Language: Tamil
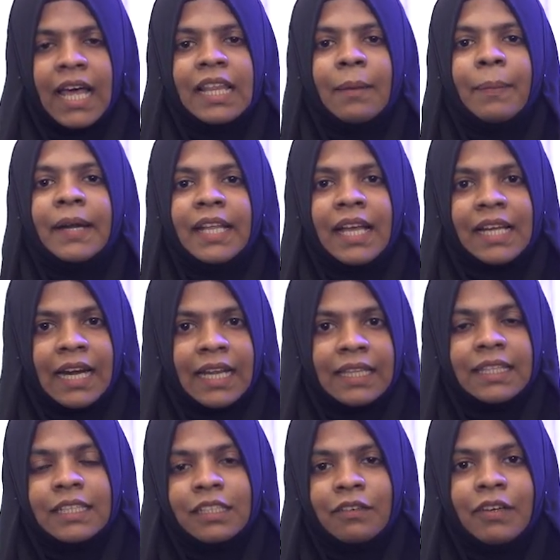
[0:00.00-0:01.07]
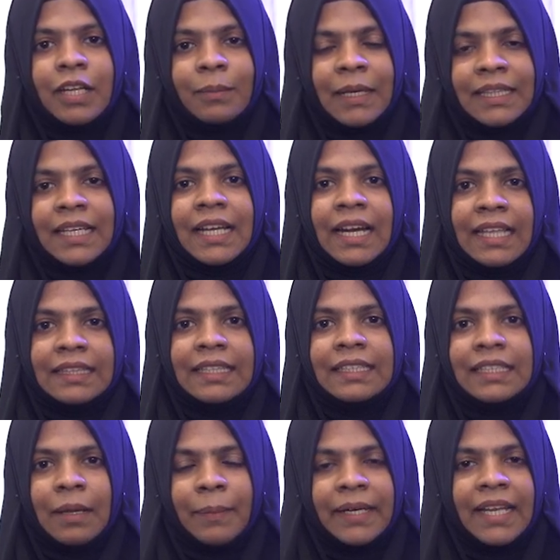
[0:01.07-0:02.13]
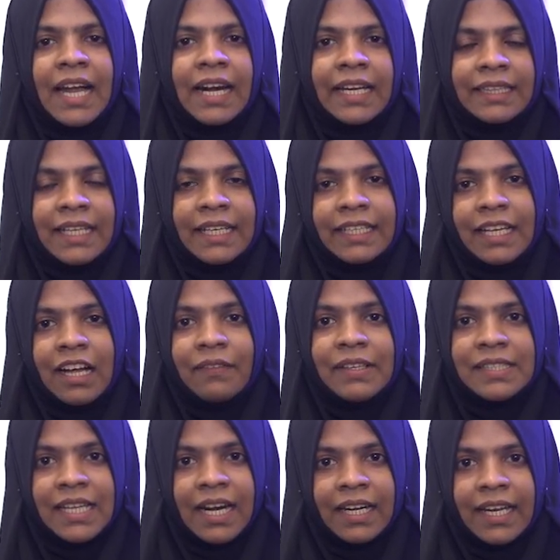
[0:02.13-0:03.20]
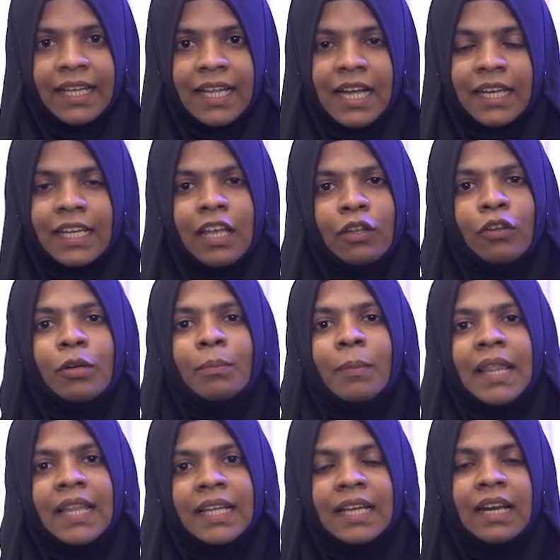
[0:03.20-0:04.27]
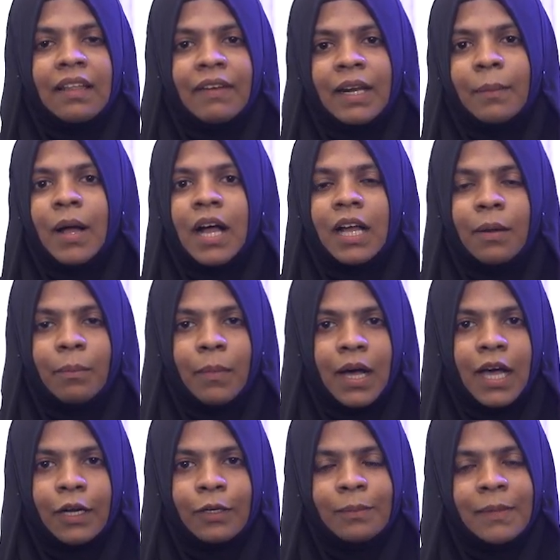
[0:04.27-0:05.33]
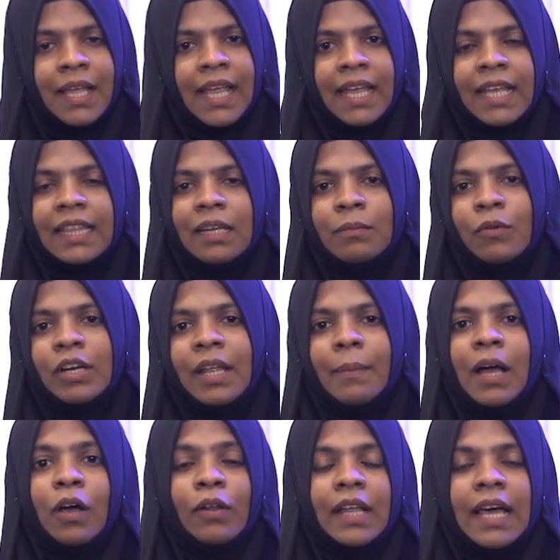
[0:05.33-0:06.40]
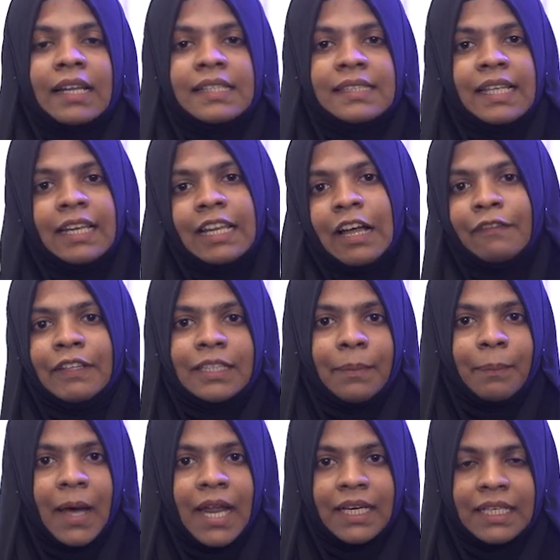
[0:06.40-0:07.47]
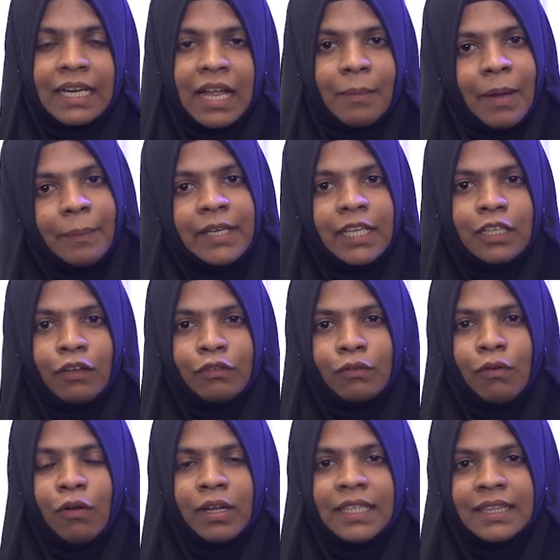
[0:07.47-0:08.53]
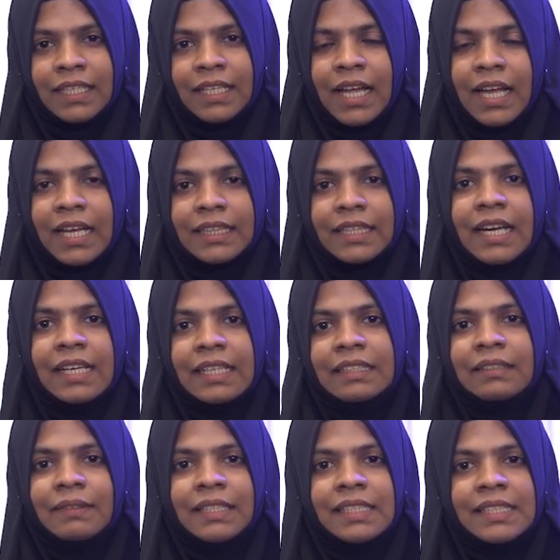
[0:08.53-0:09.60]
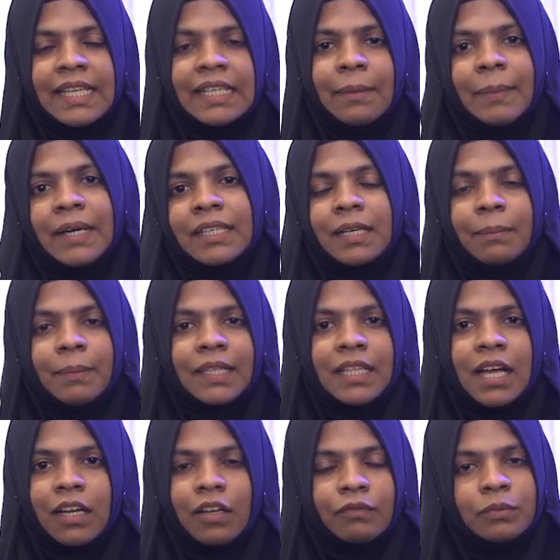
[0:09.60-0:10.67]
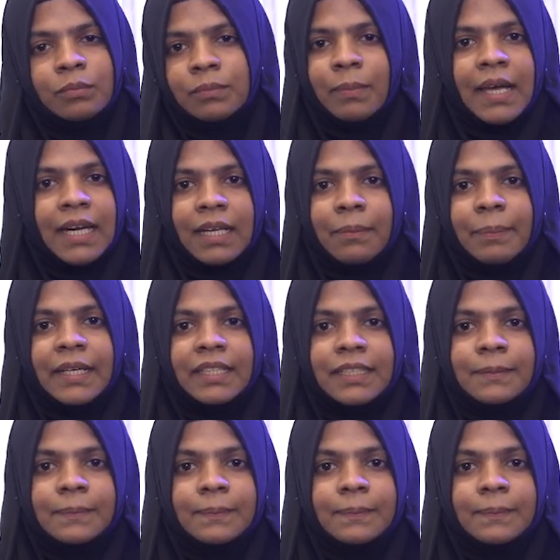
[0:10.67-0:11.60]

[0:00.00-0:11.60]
அது அப்படியே களத்திற்கு வரும் அந்த களத்திலேருந்து அப்படியே அடித்தடியாகி சண்டையாகி அது ஒரு மதக்கலவரமாக மாறும் இதன் மூலமாக ஒரு அரசியல் லாபத்தை பார்க்கலாம் அப்படிங்கிற ஒரு நோக்கத்துக்காகத்தான் இது வந்து செய்யப்பட்டிருப்பதாகவும் பார்க்கப்படுது